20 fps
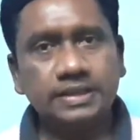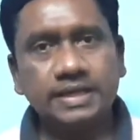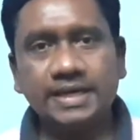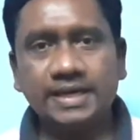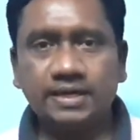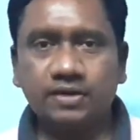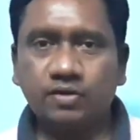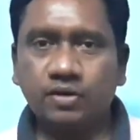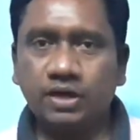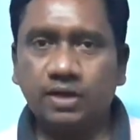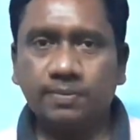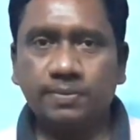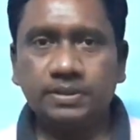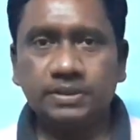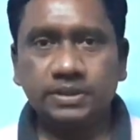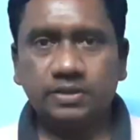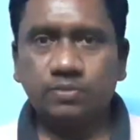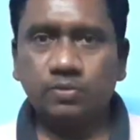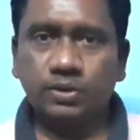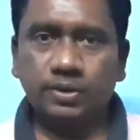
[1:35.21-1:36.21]
ஏற்கனவே நம்ம
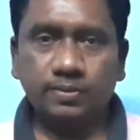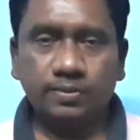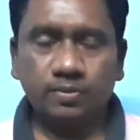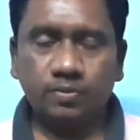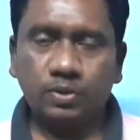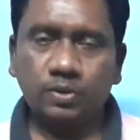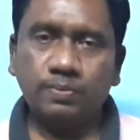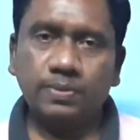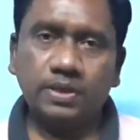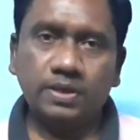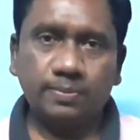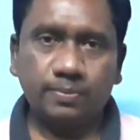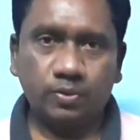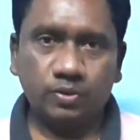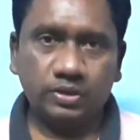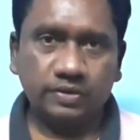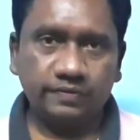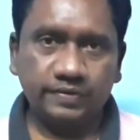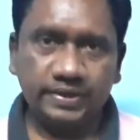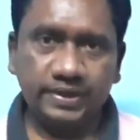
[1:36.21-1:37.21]
இதுக்கு முன்னாடி முன்பாக
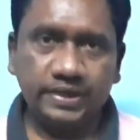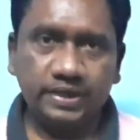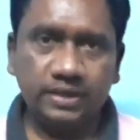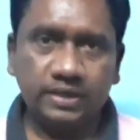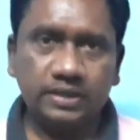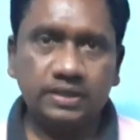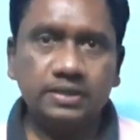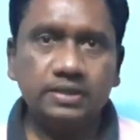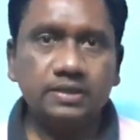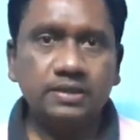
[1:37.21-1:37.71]
போட்ட வீடியோவில்